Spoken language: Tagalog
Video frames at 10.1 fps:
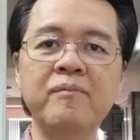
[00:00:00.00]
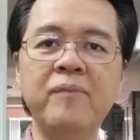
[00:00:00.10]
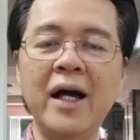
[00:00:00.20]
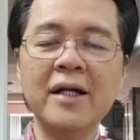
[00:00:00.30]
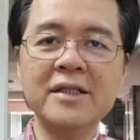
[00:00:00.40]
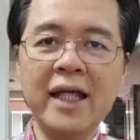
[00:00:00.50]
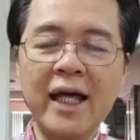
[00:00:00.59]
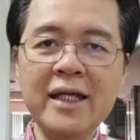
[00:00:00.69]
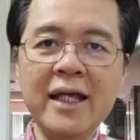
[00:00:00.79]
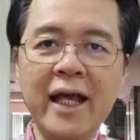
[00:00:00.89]
Pag
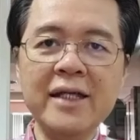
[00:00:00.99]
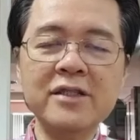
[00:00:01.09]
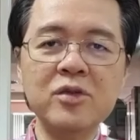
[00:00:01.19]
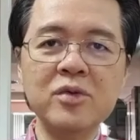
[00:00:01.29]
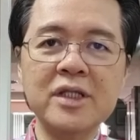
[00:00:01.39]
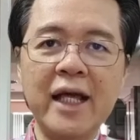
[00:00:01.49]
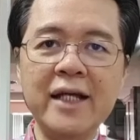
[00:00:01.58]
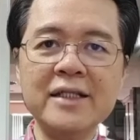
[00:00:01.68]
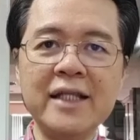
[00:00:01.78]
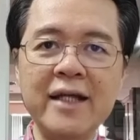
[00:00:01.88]
day 8 to
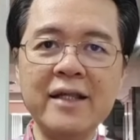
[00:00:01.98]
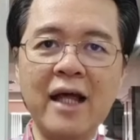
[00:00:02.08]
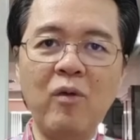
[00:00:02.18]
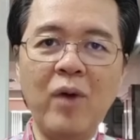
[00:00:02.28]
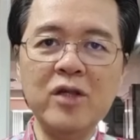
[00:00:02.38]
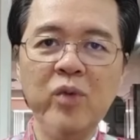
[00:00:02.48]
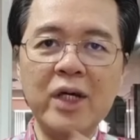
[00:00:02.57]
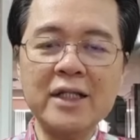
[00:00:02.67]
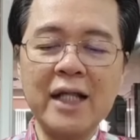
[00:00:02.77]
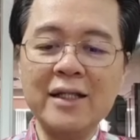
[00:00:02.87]
day 10 na, one
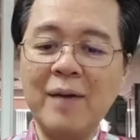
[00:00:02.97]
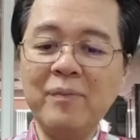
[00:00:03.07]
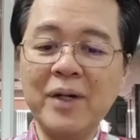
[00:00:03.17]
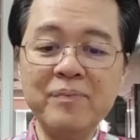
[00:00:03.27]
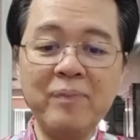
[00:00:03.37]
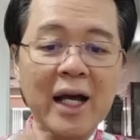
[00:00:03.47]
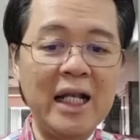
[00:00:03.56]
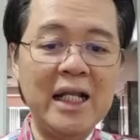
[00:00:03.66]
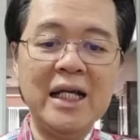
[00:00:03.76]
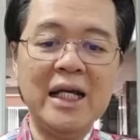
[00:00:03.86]
week na, dapat
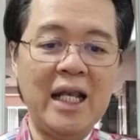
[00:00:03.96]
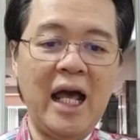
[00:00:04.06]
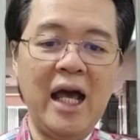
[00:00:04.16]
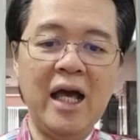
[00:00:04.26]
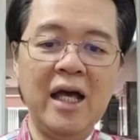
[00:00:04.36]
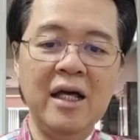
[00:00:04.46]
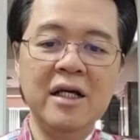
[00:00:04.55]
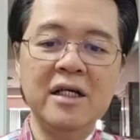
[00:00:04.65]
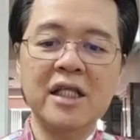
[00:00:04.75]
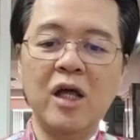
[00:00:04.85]
pagaling ka na.
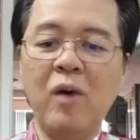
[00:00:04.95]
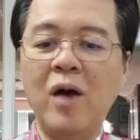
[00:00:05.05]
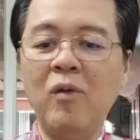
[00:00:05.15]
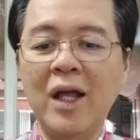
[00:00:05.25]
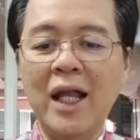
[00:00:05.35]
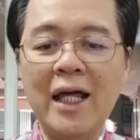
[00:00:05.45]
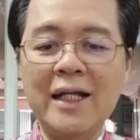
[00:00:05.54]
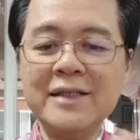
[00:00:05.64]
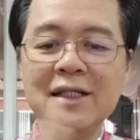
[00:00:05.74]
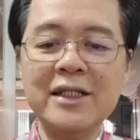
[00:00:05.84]
Nawawala
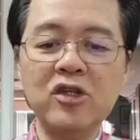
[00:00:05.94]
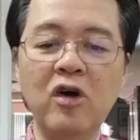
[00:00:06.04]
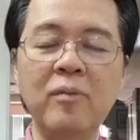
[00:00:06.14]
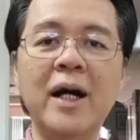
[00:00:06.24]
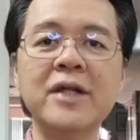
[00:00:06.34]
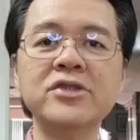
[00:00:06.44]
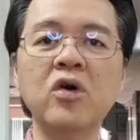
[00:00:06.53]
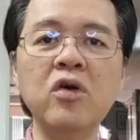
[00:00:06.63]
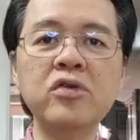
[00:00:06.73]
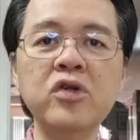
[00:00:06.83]
na sintomas,
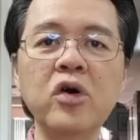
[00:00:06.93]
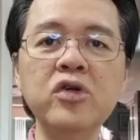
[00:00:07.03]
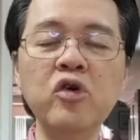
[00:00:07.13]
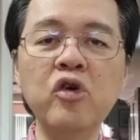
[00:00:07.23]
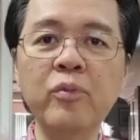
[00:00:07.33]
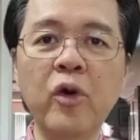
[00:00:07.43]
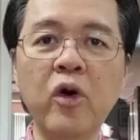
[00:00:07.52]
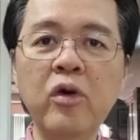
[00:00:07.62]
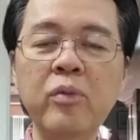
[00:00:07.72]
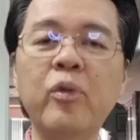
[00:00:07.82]
although yung
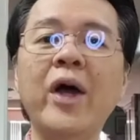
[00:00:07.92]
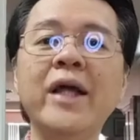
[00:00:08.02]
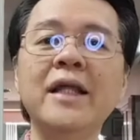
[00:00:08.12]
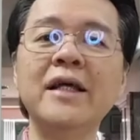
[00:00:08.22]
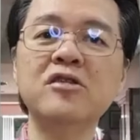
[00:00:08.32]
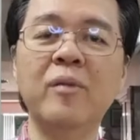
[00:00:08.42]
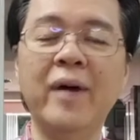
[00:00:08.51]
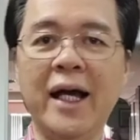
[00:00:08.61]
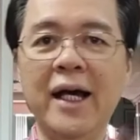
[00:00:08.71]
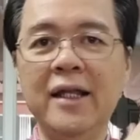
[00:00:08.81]
ubo pwedeng
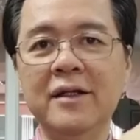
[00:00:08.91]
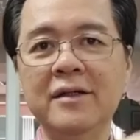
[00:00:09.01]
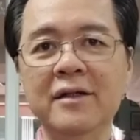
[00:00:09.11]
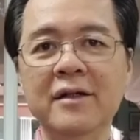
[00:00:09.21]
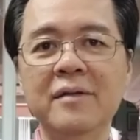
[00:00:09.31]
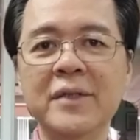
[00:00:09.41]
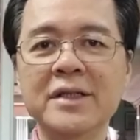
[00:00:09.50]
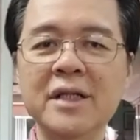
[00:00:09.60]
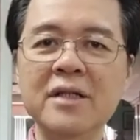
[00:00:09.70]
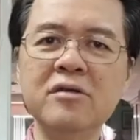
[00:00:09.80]
tumagal.
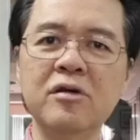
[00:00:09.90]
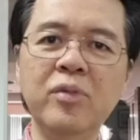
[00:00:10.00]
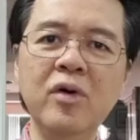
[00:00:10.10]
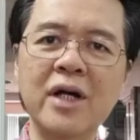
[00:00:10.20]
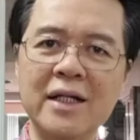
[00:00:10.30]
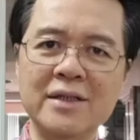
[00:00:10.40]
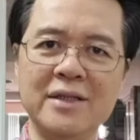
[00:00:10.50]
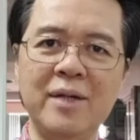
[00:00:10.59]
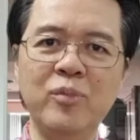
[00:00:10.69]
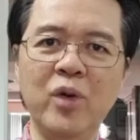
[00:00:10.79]
Minsan yung ubo hanggang
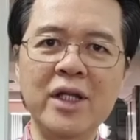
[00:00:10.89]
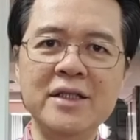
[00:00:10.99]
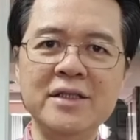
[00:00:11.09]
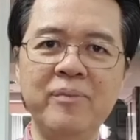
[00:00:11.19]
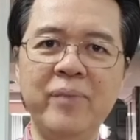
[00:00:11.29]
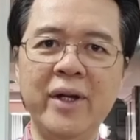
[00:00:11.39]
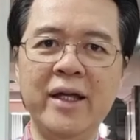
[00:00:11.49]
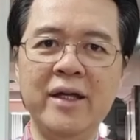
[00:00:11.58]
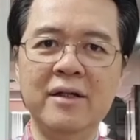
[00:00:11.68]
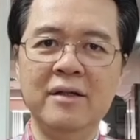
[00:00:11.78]
isang buwan nandiyan pa eh.